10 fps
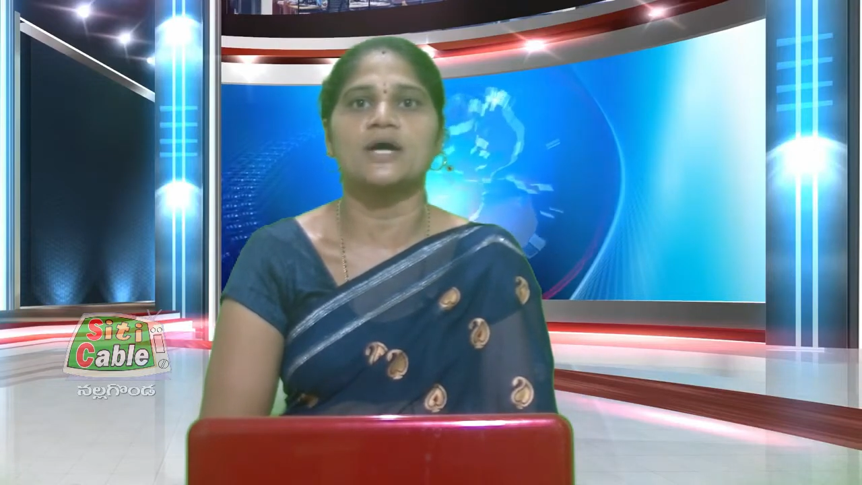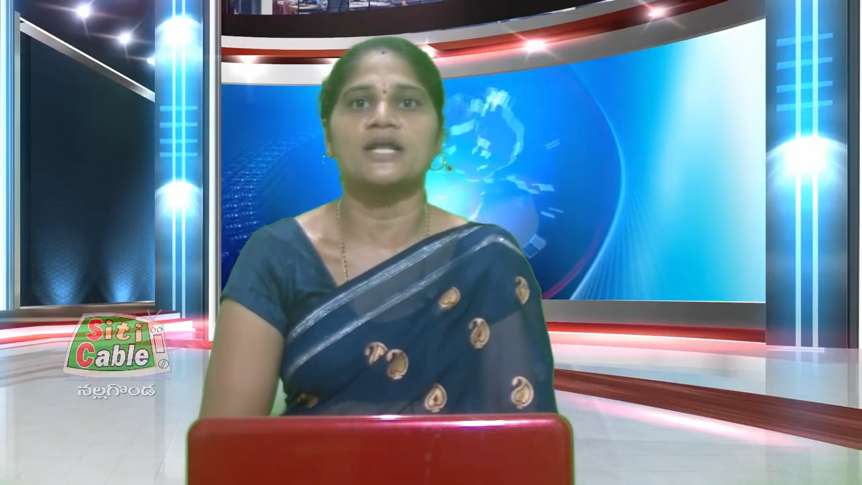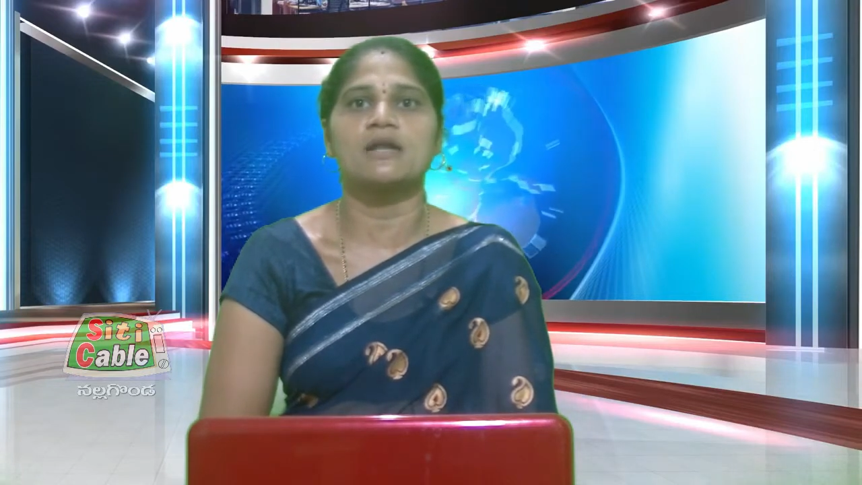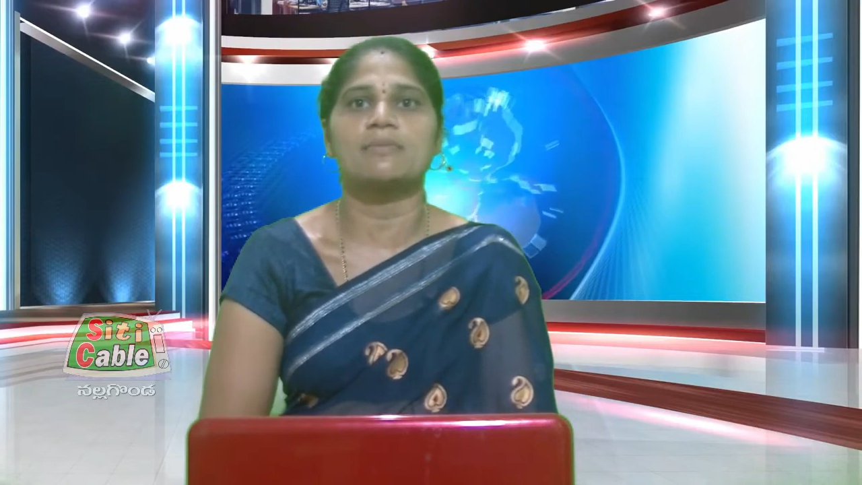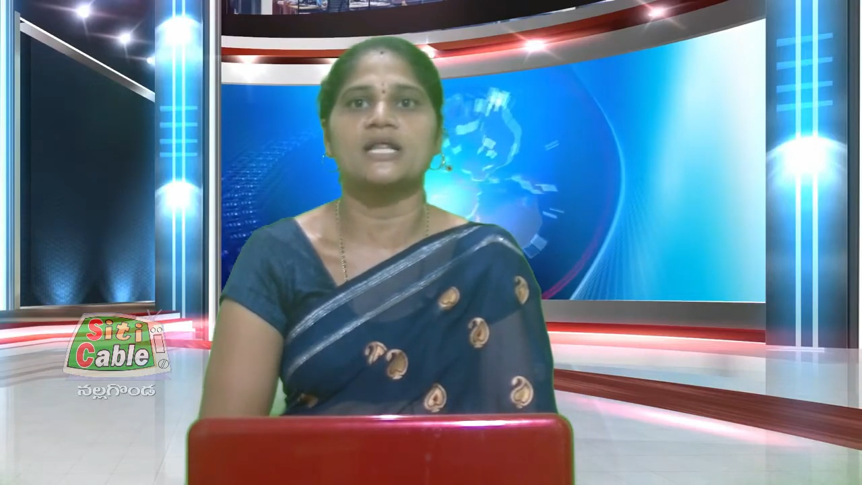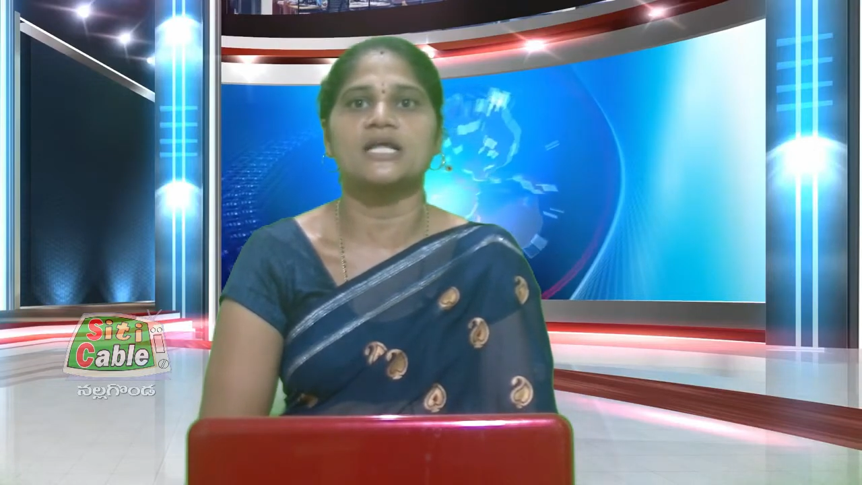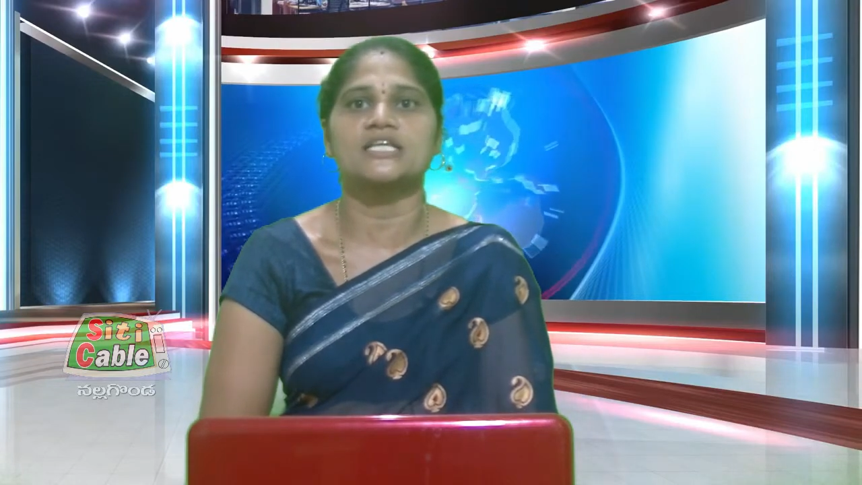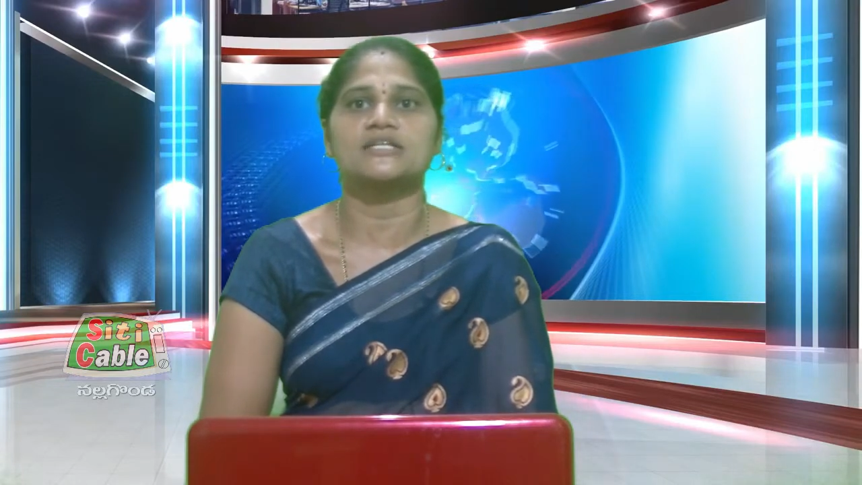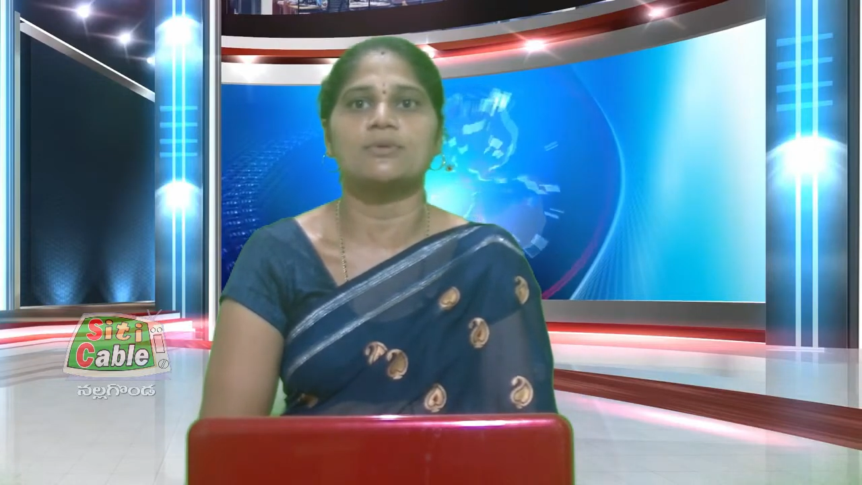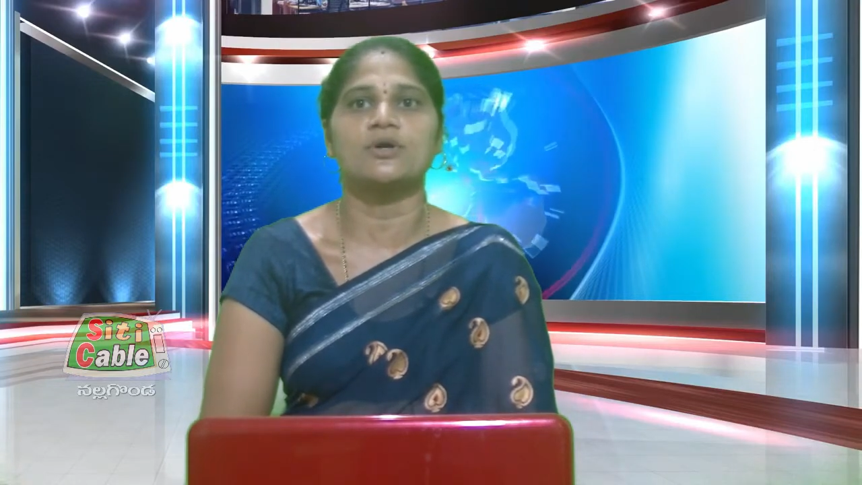కనగల్ మండల
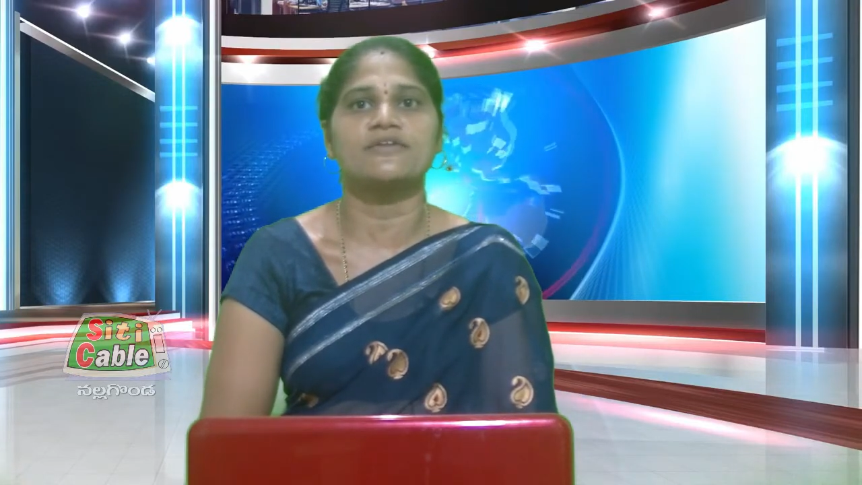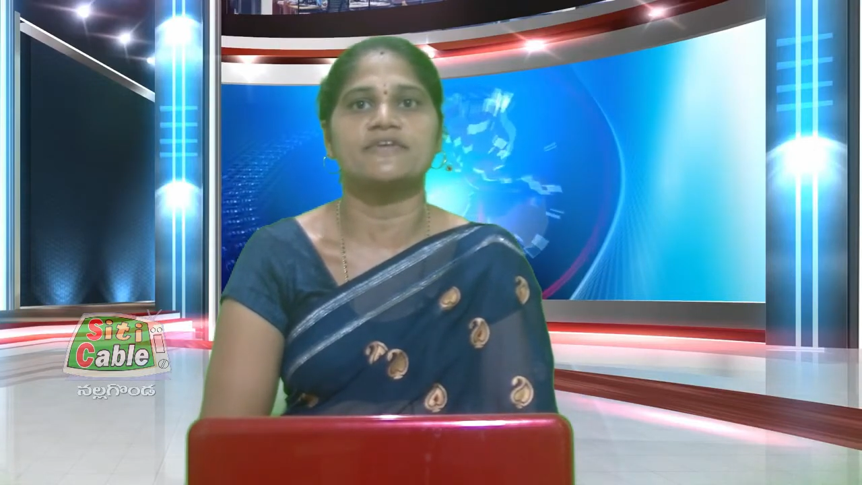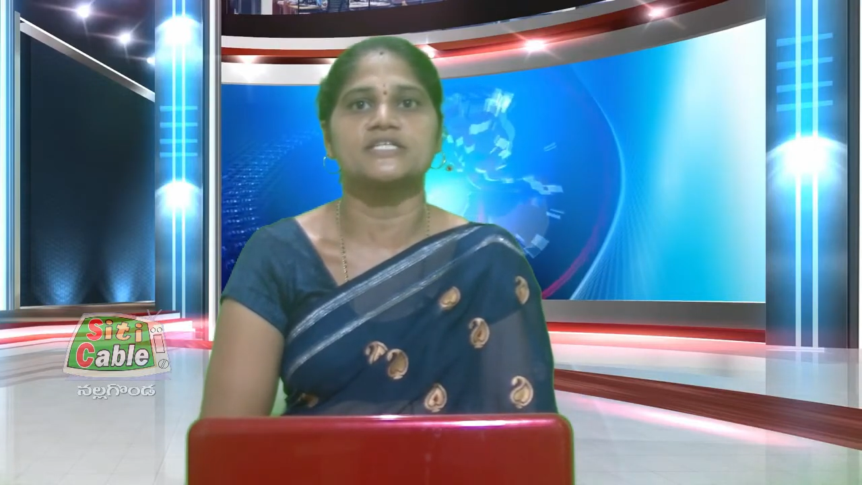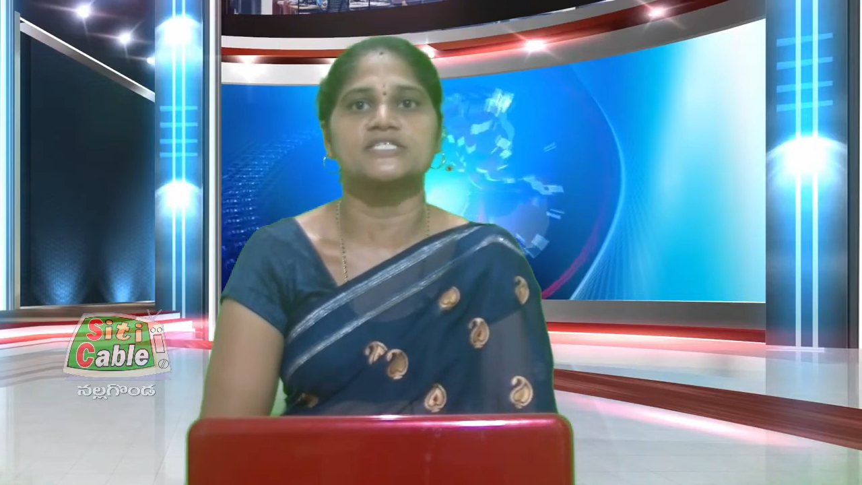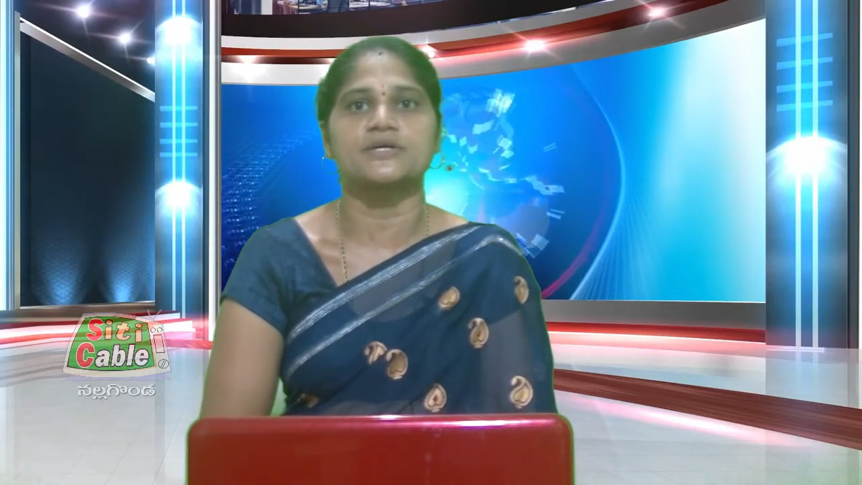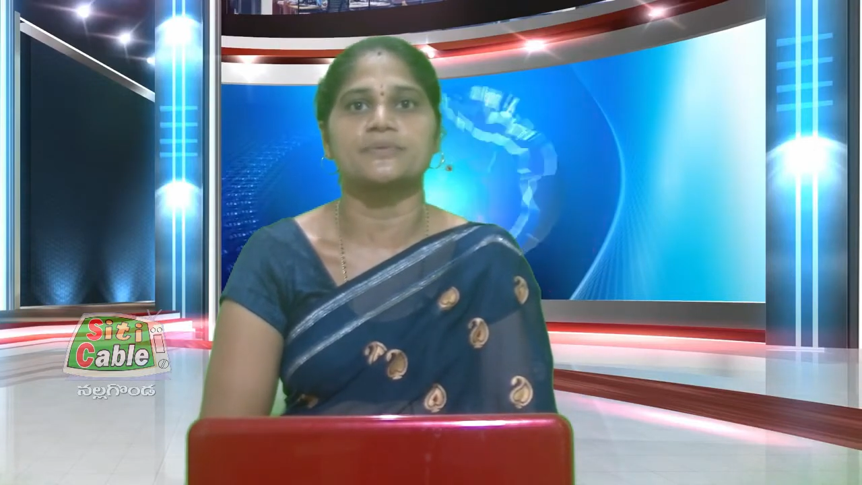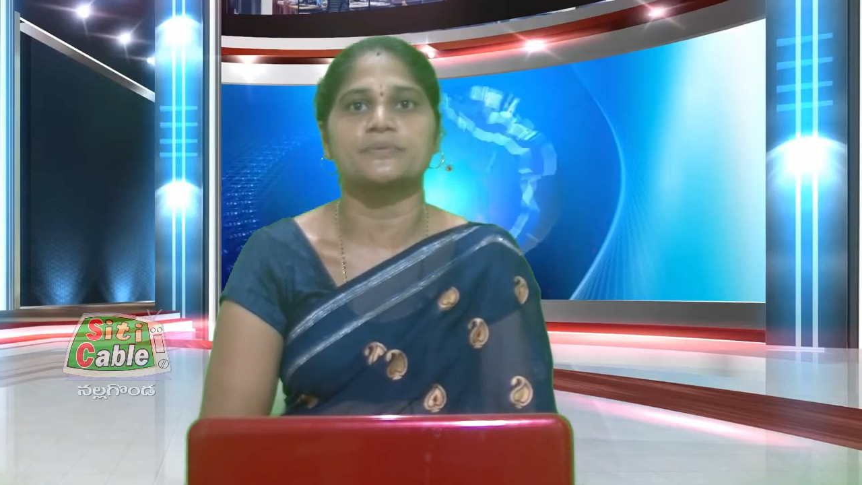కేంద్రంలో నిర్వహించారు